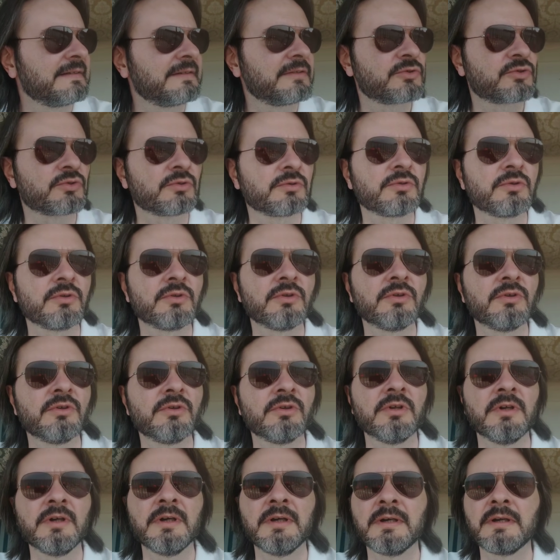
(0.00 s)

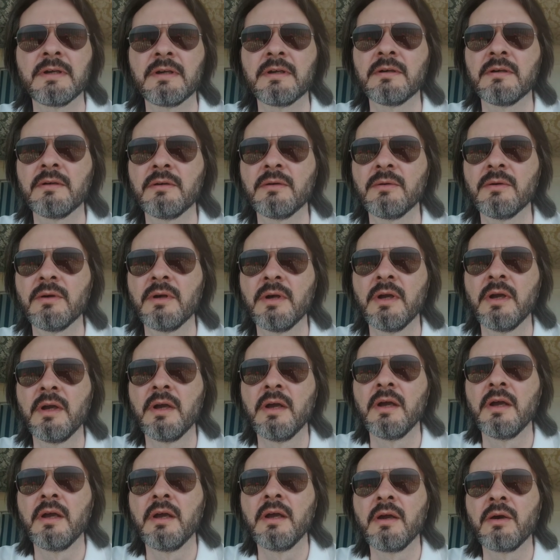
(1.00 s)
Sono
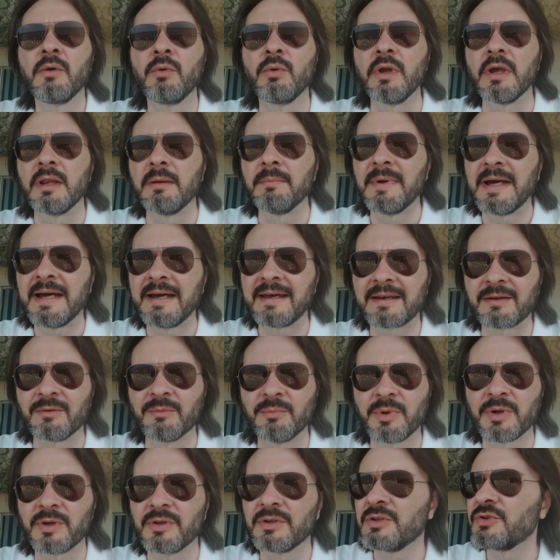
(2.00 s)
qui al mare
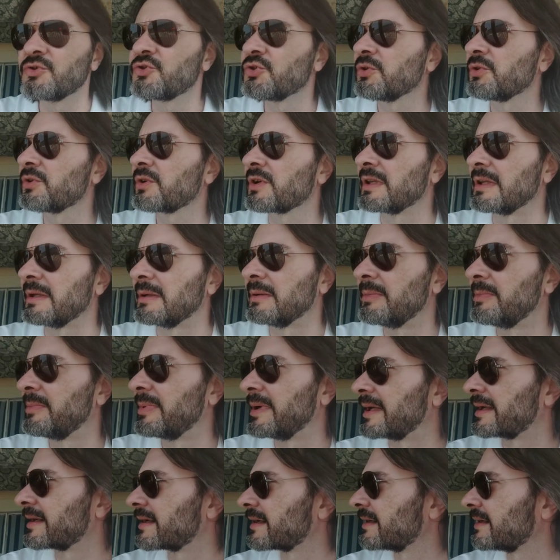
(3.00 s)
un paio di giorni
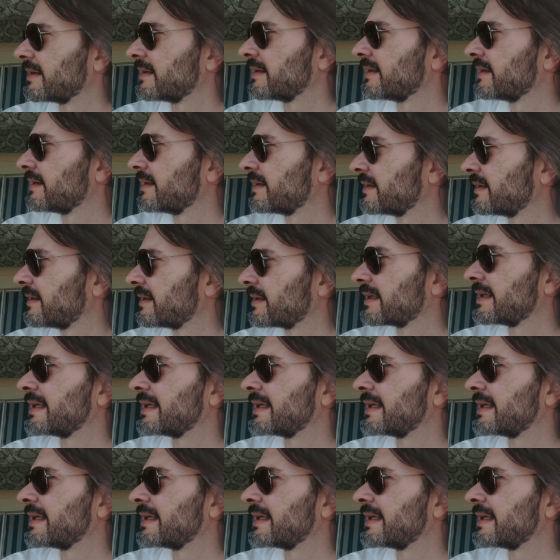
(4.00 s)
per eh,